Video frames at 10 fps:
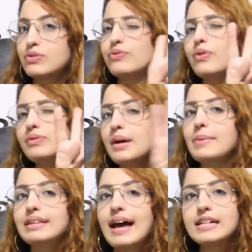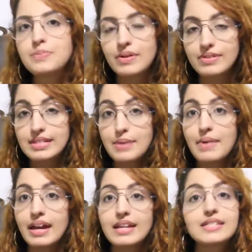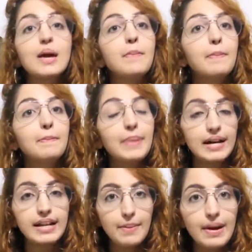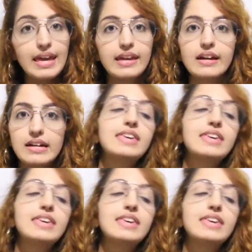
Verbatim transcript: fundamentais para você emagrecer e perder barriga,